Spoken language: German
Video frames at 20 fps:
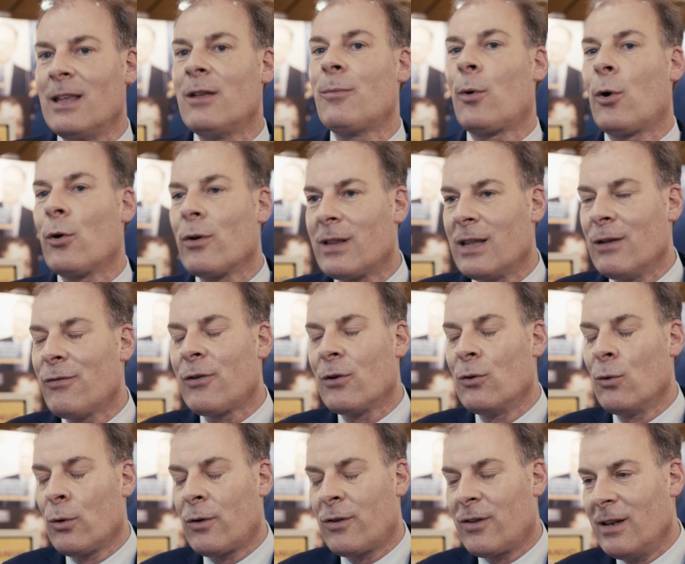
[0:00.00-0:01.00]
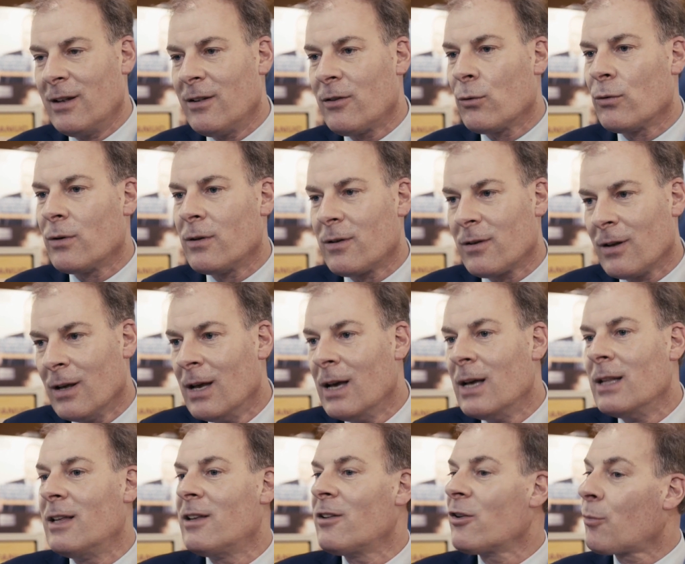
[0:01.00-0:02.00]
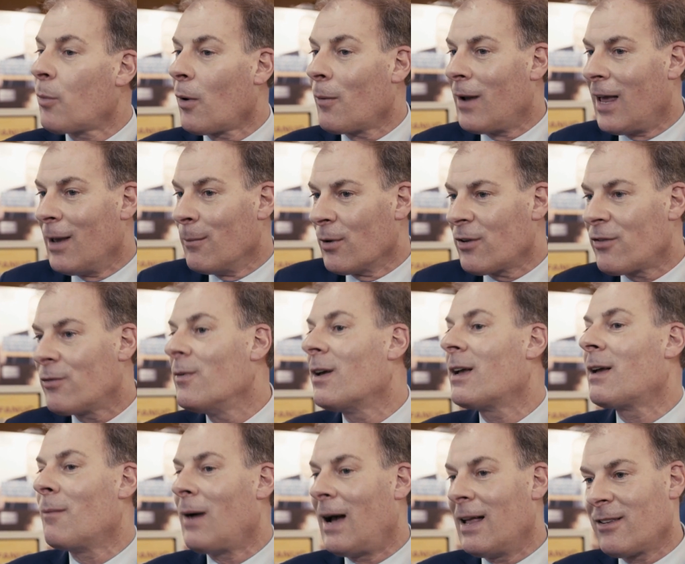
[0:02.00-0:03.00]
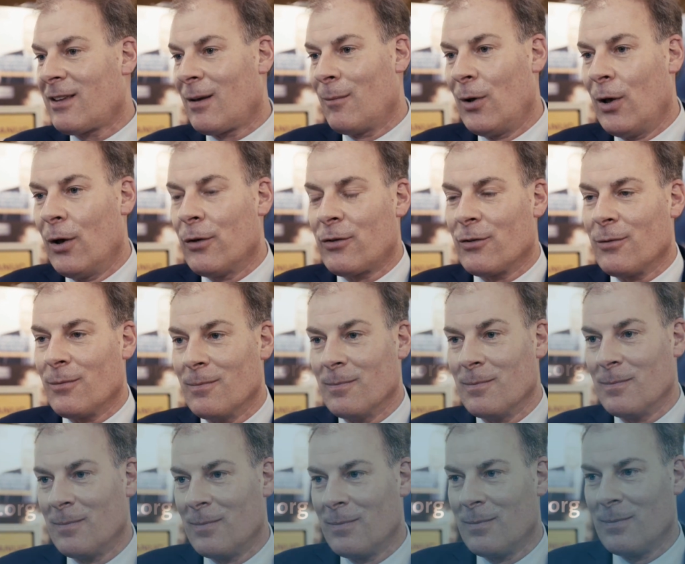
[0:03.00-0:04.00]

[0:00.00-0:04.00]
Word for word: nicht produktiv genug sind. Und dieses Problem müssen wir gemeinsam lösen.